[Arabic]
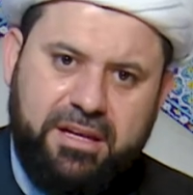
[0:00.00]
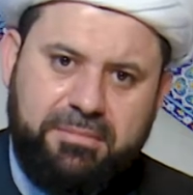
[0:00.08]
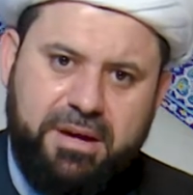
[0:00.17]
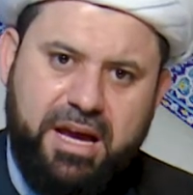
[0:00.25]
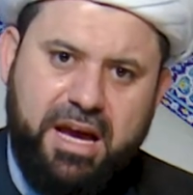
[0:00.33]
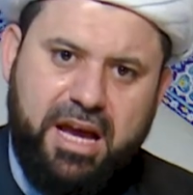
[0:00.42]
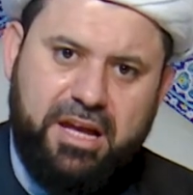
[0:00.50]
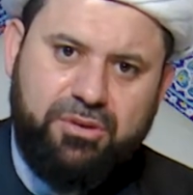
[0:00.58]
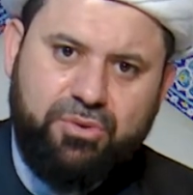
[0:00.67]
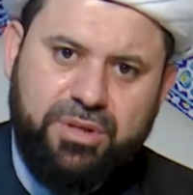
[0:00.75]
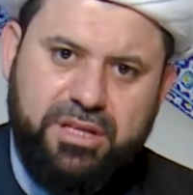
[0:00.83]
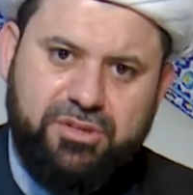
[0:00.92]
الماء
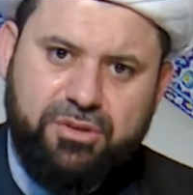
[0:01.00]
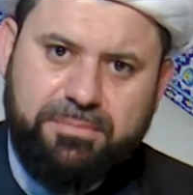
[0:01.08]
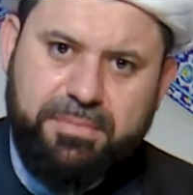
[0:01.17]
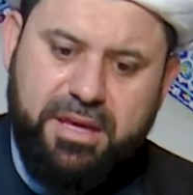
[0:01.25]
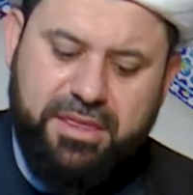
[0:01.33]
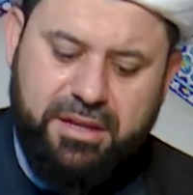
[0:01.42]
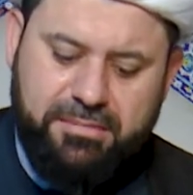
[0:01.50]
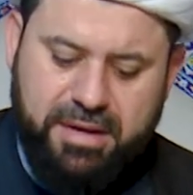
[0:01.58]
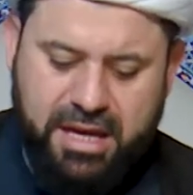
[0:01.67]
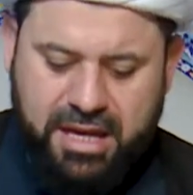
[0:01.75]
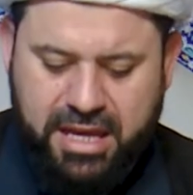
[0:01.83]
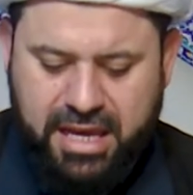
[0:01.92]
عنه نصب هذا
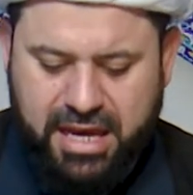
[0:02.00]
الماء